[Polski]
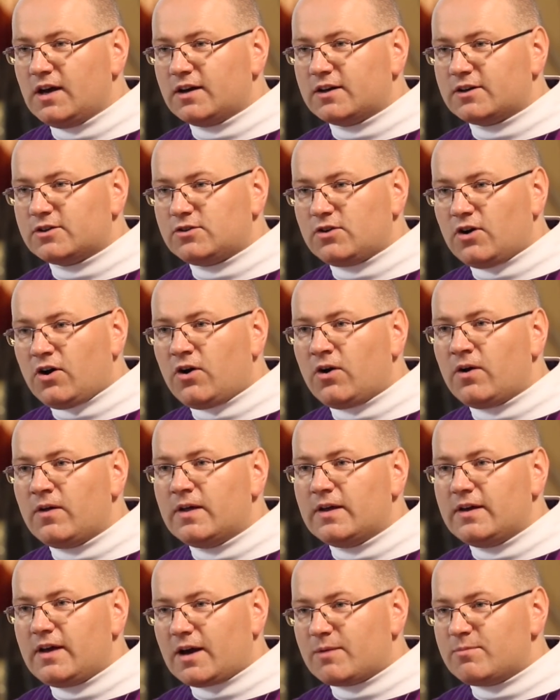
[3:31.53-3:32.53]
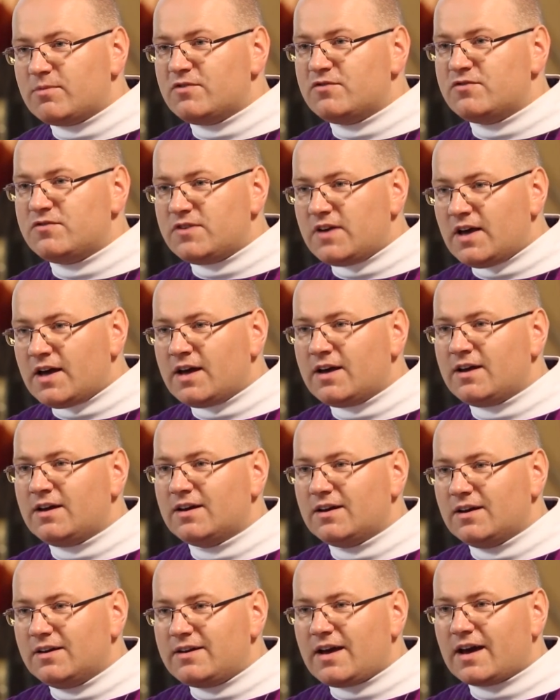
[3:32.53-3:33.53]
kto jakby wie,
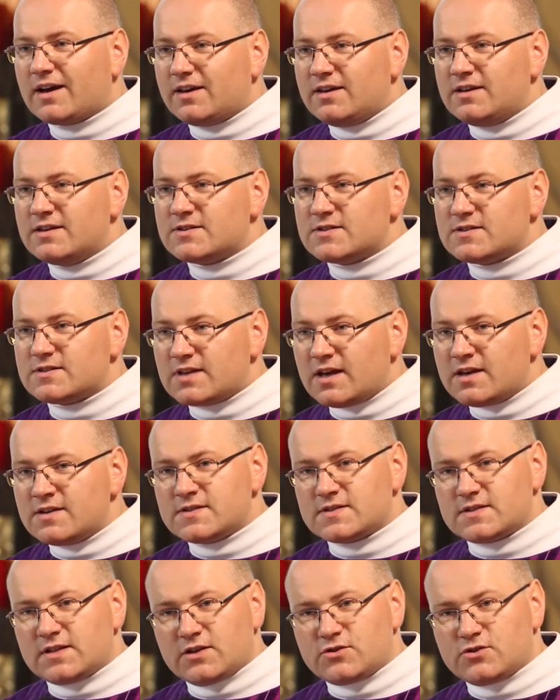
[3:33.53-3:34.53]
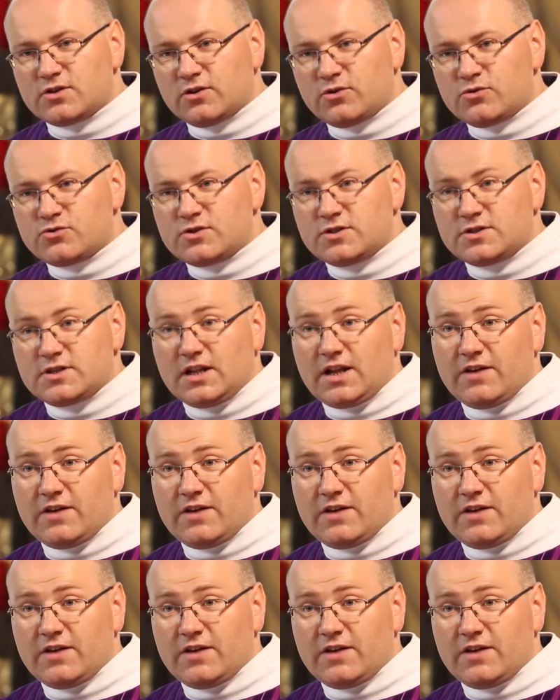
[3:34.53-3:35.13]
jaki jest sens naszego życia.